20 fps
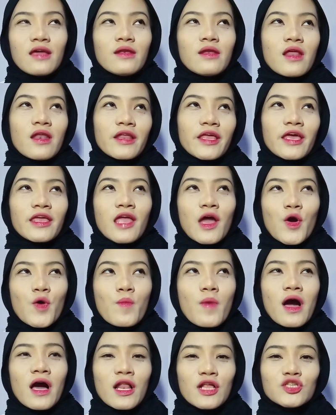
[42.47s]
dan kayaknya aku
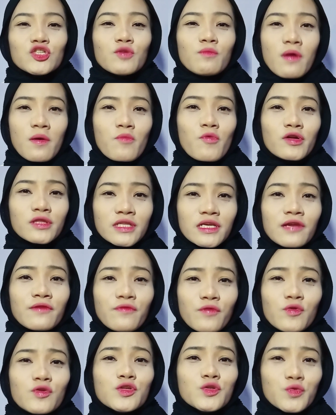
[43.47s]
bakalan coba buat
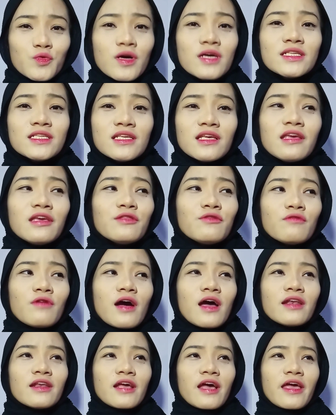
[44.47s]
review juga sih gitu
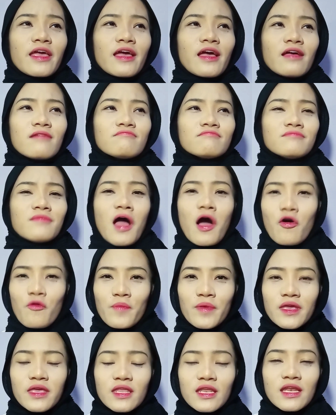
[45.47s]
kan kayak aku
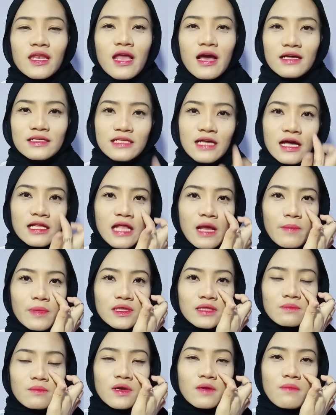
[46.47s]
pikir ini akan sangat
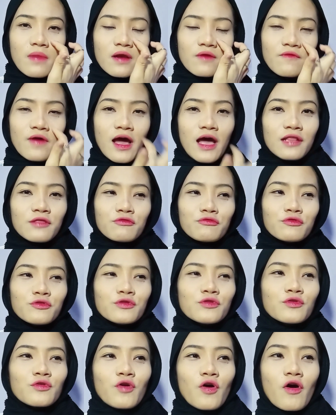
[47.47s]
amat bermanfaat
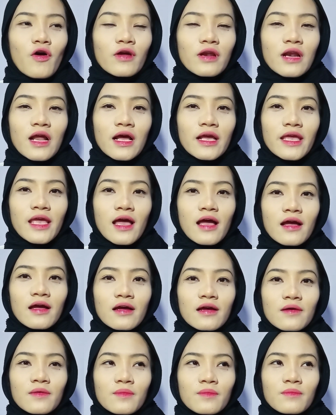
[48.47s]
untuk orang yang
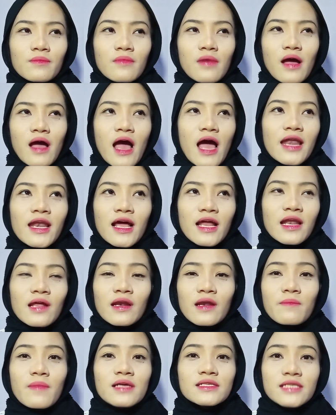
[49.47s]
anak-anak
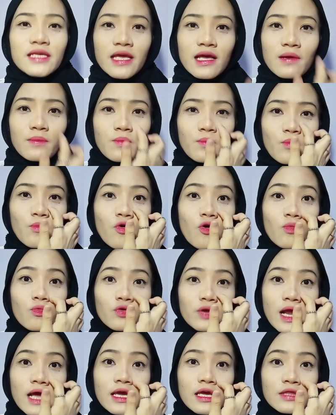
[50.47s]
remaja yang mau
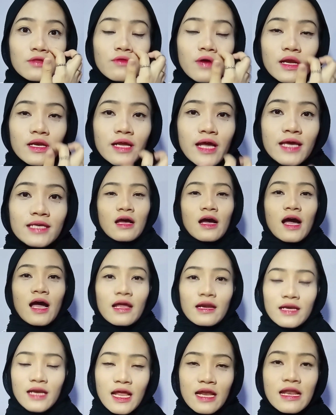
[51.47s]
murah gitu kan guys
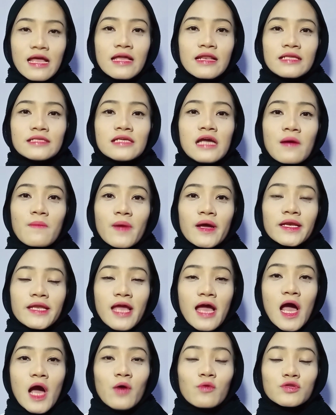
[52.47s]
karena dari
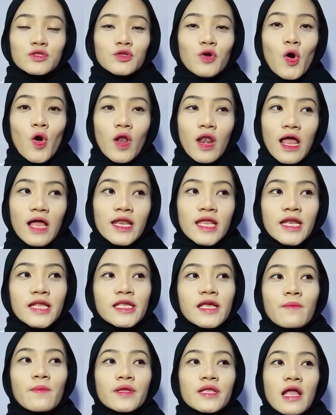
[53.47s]
zamannya aku sekolah dari
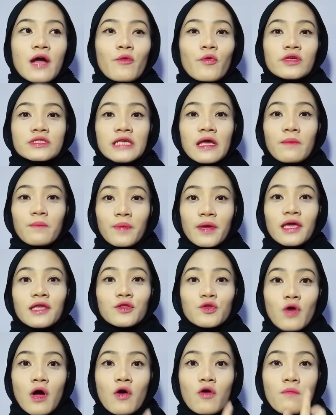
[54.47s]
zamannya aku SMP
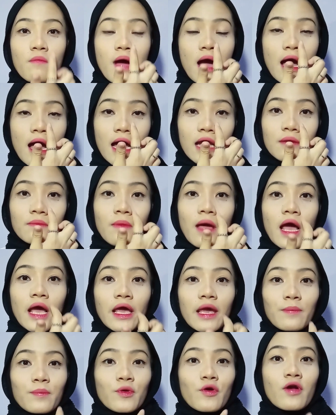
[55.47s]
itu aku bahkan
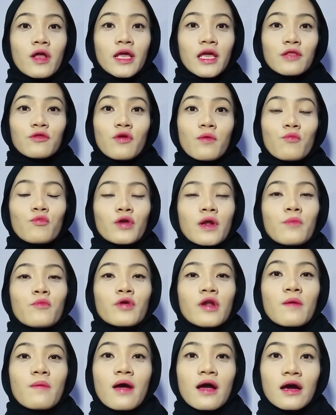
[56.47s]
make produk itu yang
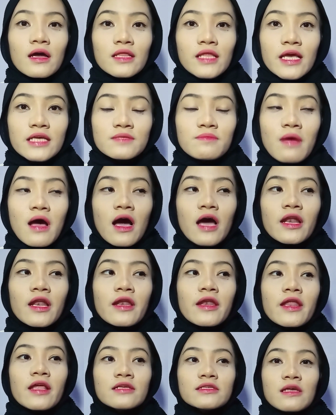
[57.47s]
murah-murah banget guys bahkan
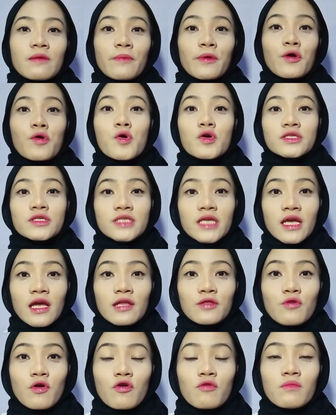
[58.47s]
ada yang sampai goceng
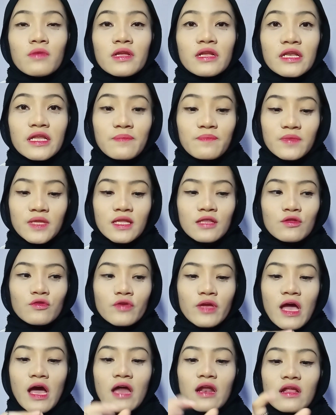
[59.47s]
itu aku beli lip tint tuh
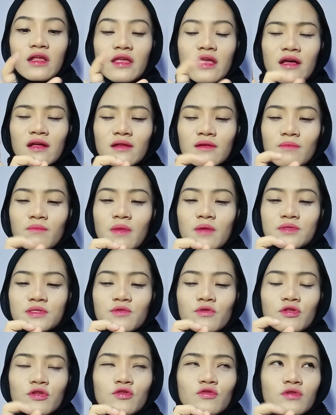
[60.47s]
yang yang berapa
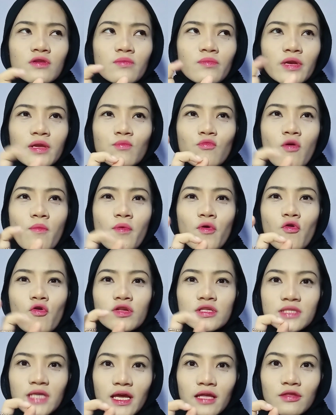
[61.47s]
sih waktu itu 6000 apa
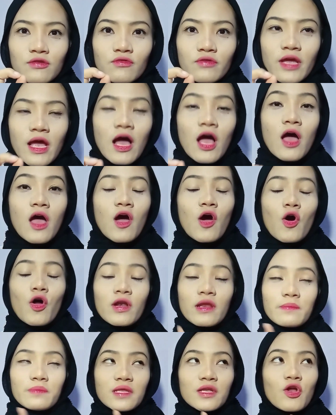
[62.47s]
goceng tuh yang
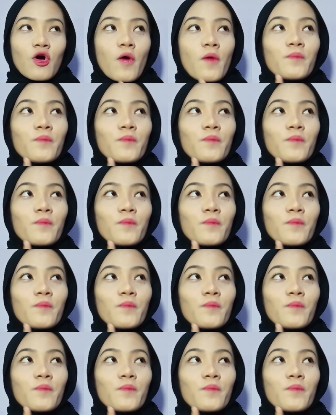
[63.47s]
lip tint